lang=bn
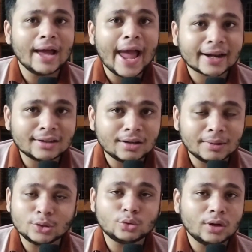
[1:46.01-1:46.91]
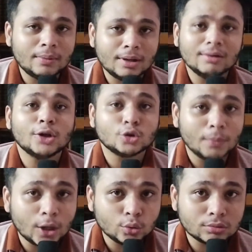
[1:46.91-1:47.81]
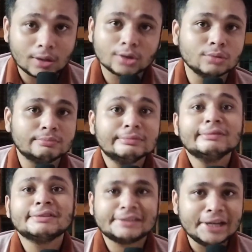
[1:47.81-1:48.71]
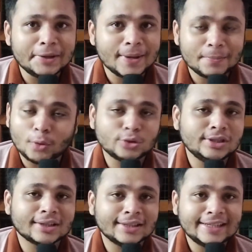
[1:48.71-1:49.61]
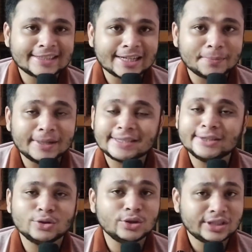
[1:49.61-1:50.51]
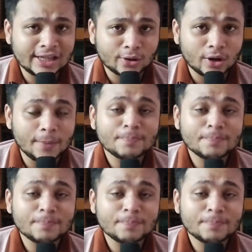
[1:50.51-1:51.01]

একটা বা দুটো লেভেল হয়তো বারুক একদম সিলিংয়ে পৌঁছে যাক তাদের এক্সাইটমেন্ট সেই জন্যই শেয়ার করা